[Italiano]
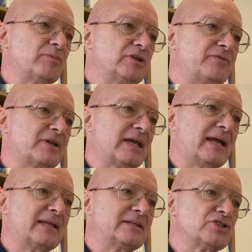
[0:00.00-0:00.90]
modificare
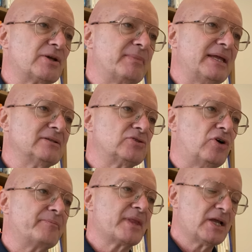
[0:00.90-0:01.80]

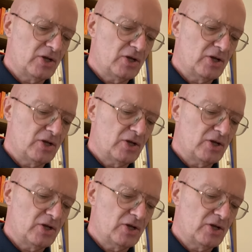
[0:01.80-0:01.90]
l'atteggiamento